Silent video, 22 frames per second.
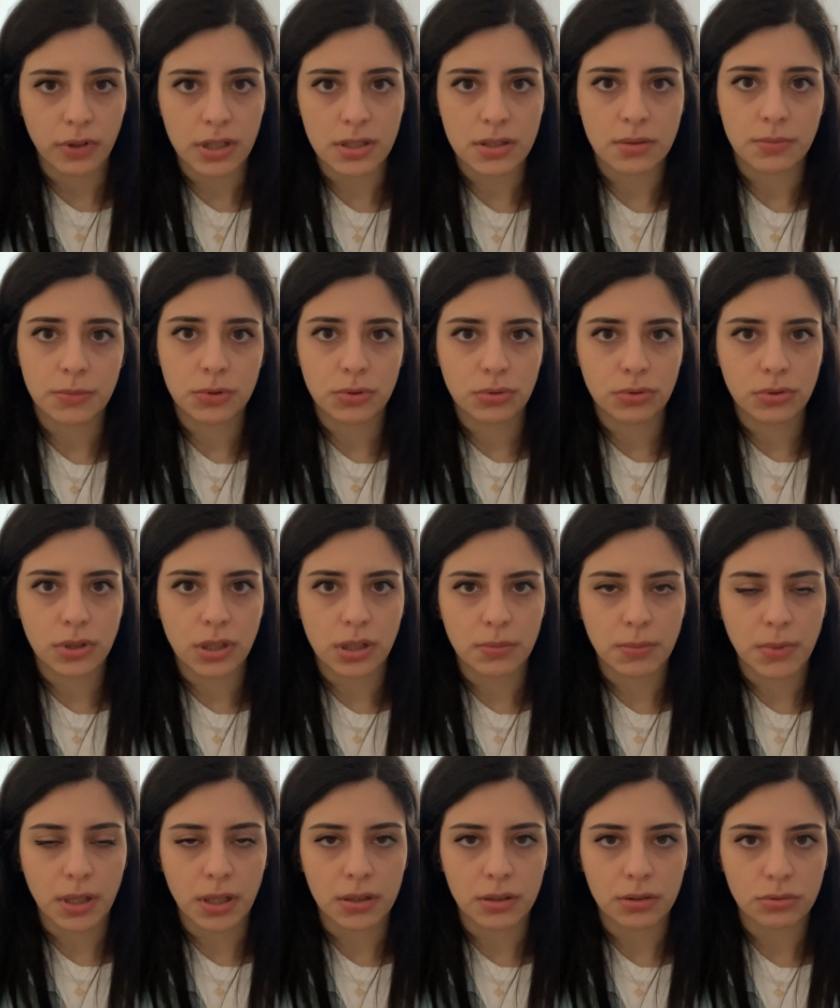fazla mı
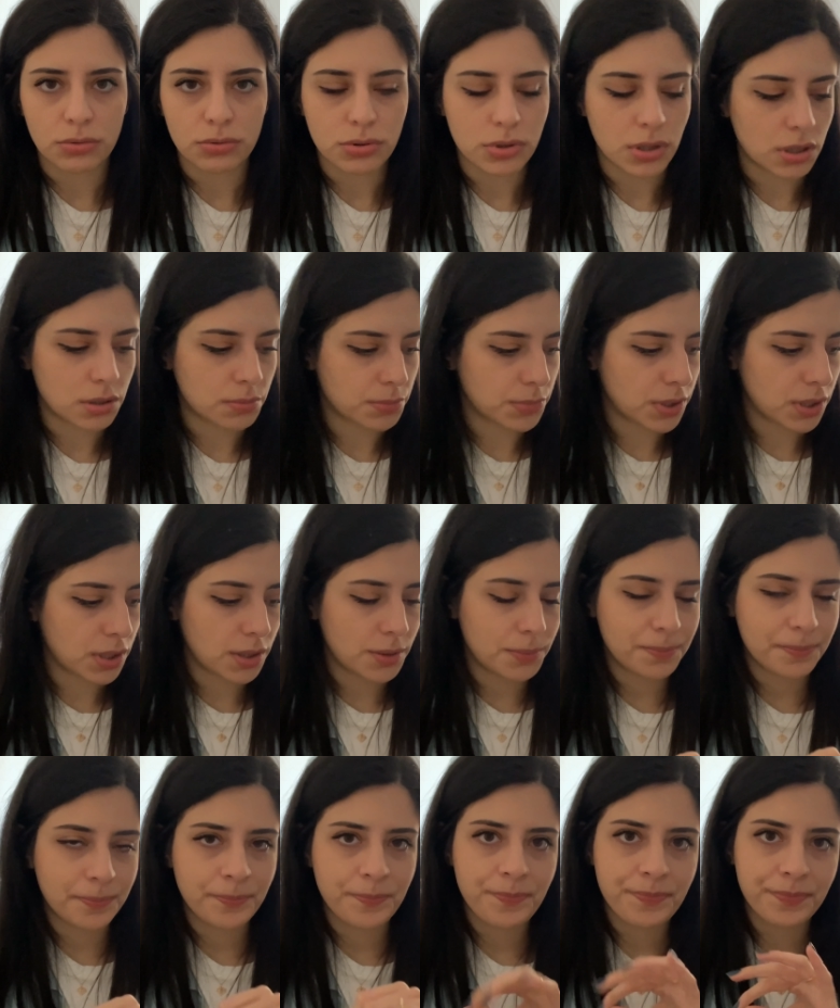duygularıma yenik düşerim
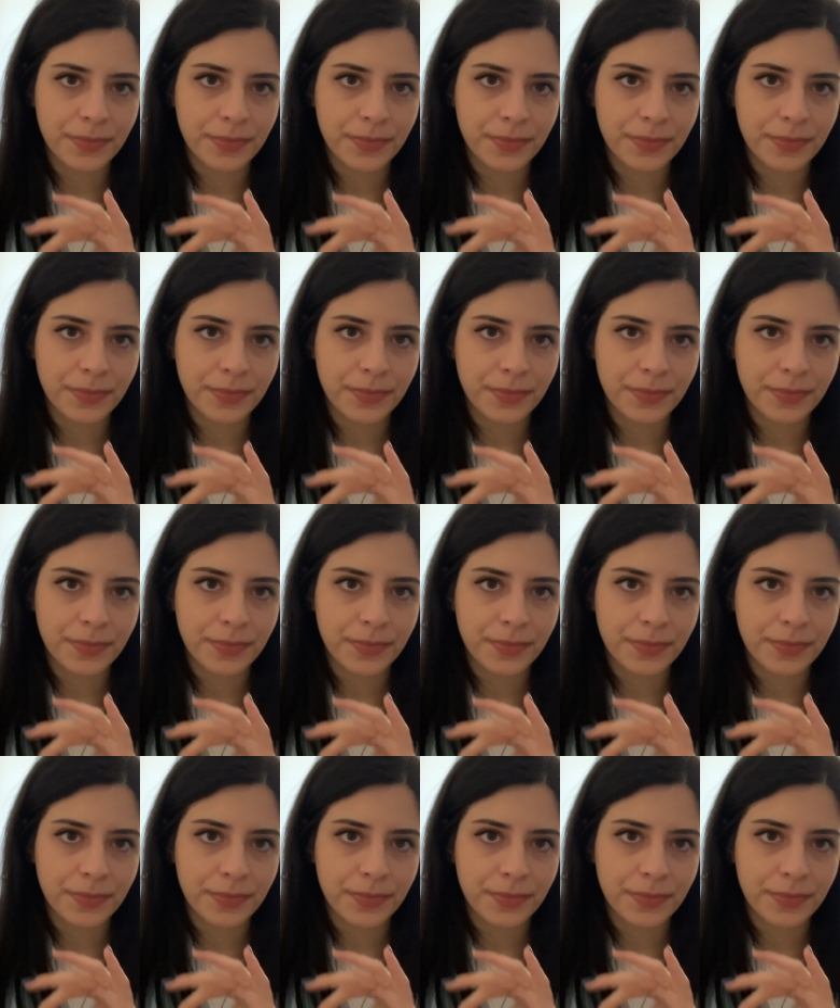diye